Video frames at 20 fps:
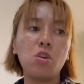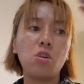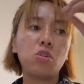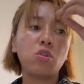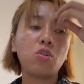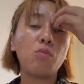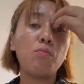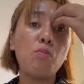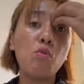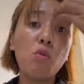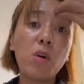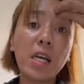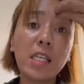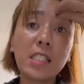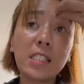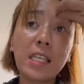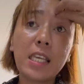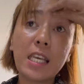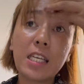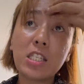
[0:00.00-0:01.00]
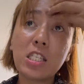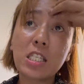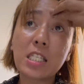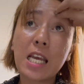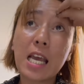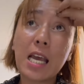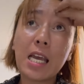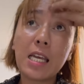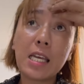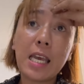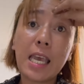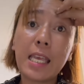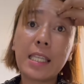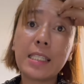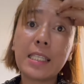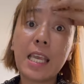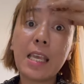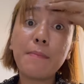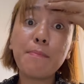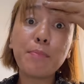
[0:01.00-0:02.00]
So, bukas na yan siya. And
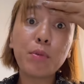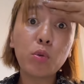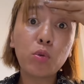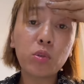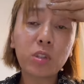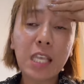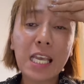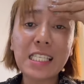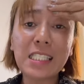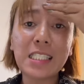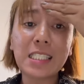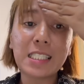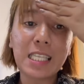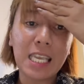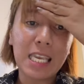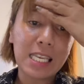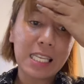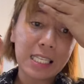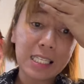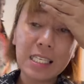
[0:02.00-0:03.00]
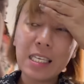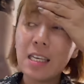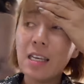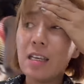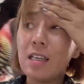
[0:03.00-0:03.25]
then, prutas din.